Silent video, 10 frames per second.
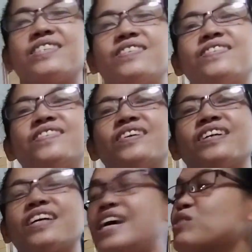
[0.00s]
So,
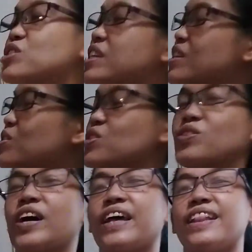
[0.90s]
kaya ko siya
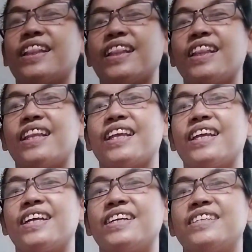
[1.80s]
nagustuhan.
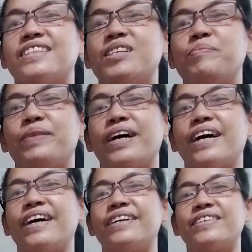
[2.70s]

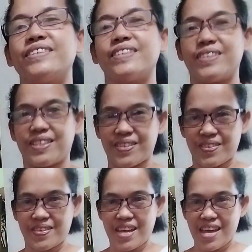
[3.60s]
Diba? So,
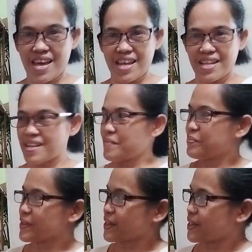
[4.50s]
ayan.
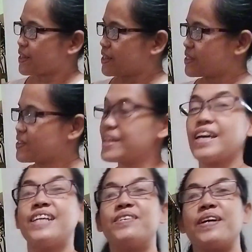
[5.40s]
So,
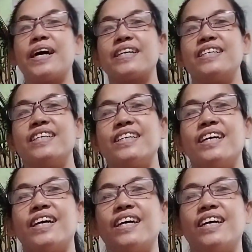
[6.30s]
ayan yung aking
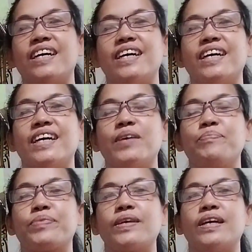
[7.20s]
uh,
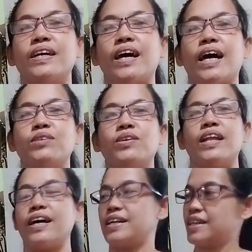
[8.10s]
ano
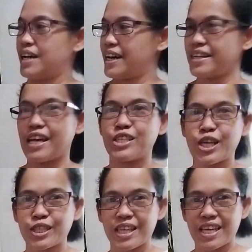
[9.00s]
lang, uh,
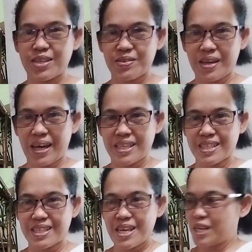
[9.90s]
na-share sa inyo
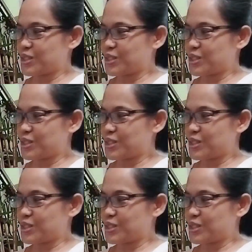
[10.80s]
guys.